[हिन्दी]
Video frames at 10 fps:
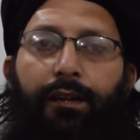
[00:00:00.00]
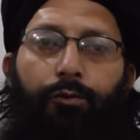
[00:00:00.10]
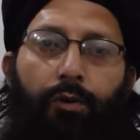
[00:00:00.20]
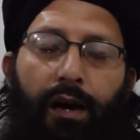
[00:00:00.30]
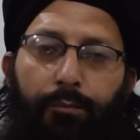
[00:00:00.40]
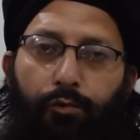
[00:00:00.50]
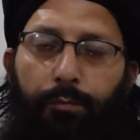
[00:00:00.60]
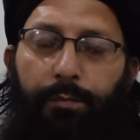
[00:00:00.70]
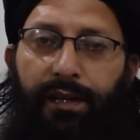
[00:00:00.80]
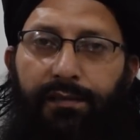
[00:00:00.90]
तो
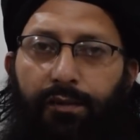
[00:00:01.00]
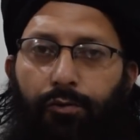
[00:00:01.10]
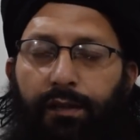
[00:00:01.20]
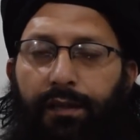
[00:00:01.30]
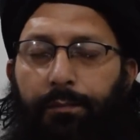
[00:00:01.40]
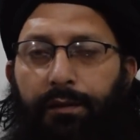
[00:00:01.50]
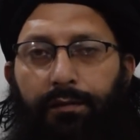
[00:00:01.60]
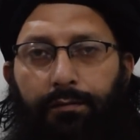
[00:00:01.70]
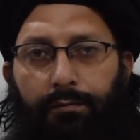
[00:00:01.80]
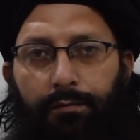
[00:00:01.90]
आमतौर पर ऐसा ही होता कि फिर
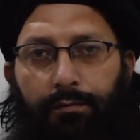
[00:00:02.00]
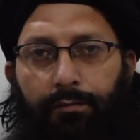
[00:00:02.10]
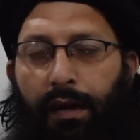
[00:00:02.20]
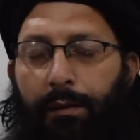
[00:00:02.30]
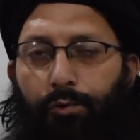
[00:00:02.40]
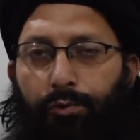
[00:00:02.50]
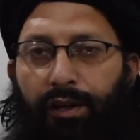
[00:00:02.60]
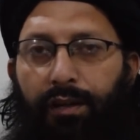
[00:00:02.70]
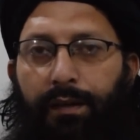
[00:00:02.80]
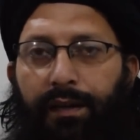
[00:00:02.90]
आम
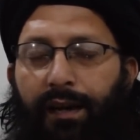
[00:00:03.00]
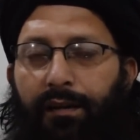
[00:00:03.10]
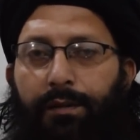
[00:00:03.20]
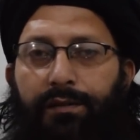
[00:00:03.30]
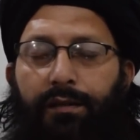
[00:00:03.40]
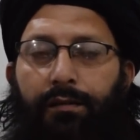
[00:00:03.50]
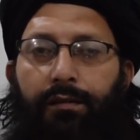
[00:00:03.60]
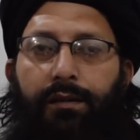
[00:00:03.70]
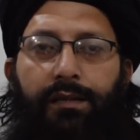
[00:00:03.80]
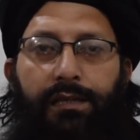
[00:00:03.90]
रूटीन में कि आठ बजकर
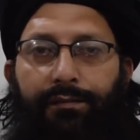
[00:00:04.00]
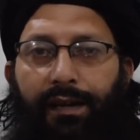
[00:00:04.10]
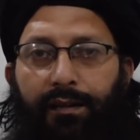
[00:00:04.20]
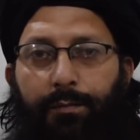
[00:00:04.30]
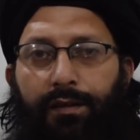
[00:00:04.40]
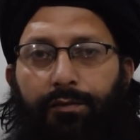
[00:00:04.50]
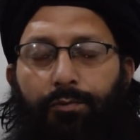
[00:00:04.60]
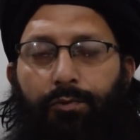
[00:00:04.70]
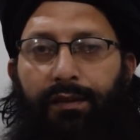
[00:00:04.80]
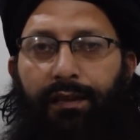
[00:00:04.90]
सवा आठ
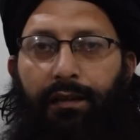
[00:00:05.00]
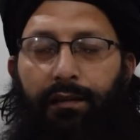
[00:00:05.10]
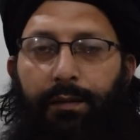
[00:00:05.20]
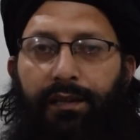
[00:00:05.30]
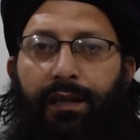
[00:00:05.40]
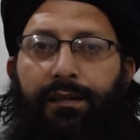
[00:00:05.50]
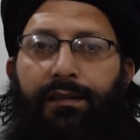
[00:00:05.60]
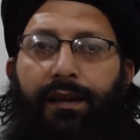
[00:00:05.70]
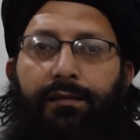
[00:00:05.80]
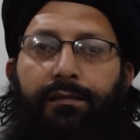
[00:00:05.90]
बजे थे लाल कमेटी का
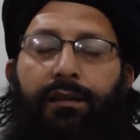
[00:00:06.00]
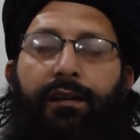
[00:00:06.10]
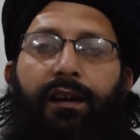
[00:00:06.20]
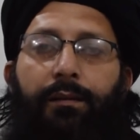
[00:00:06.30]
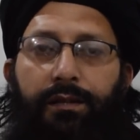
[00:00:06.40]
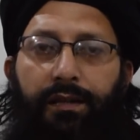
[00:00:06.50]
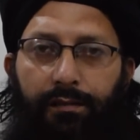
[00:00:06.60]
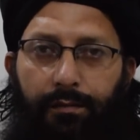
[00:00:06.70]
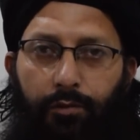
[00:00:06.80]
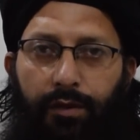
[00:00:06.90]
इजलास साढ़े आठ बजे
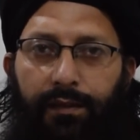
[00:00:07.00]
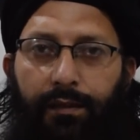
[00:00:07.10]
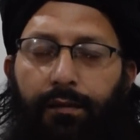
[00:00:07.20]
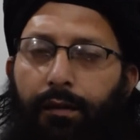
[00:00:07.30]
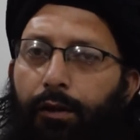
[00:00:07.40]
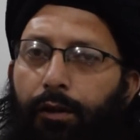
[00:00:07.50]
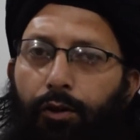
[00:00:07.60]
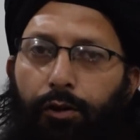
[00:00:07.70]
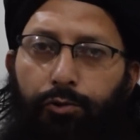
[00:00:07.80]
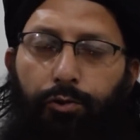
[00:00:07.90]
खत्म हो जाता
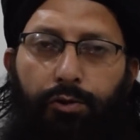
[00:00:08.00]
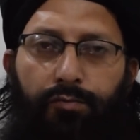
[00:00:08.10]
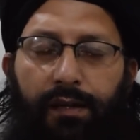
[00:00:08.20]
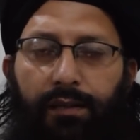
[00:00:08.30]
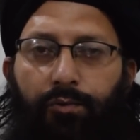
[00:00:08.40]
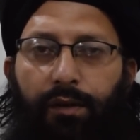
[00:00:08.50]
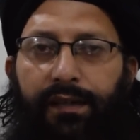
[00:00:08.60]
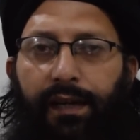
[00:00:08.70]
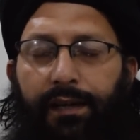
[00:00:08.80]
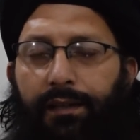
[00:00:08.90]
और जो उस वक्त
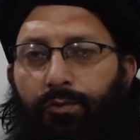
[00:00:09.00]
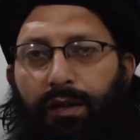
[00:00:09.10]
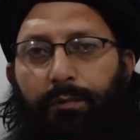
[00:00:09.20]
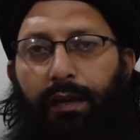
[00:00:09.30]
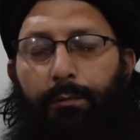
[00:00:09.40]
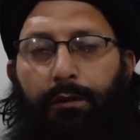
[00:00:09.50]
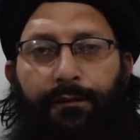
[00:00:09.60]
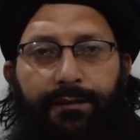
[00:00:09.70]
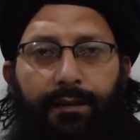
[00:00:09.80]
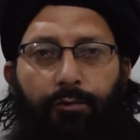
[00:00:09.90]
गुआइयाँ आई थी उसके मुताबिक
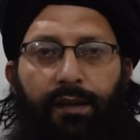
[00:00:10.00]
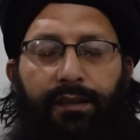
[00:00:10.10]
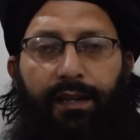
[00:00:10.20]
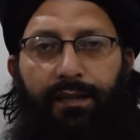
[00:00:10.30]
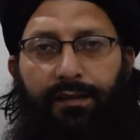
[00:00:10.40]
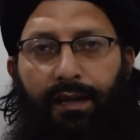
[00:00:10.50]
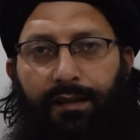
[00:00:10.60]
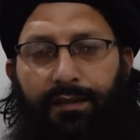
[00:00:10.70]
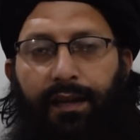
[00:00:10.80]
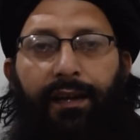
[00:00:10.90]
फैसला हो जाता कि
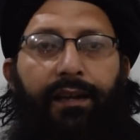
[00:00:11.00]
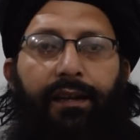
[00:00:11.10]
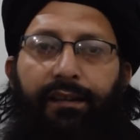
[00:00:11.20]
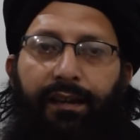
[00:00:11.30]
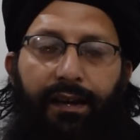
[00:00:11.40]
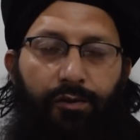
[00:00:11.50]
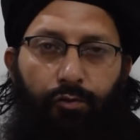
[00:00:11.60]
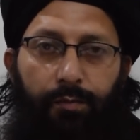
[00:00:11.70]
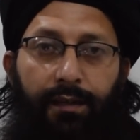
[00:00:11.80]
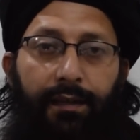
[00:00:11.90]
चांद नजर आया या नहीं आया जो भी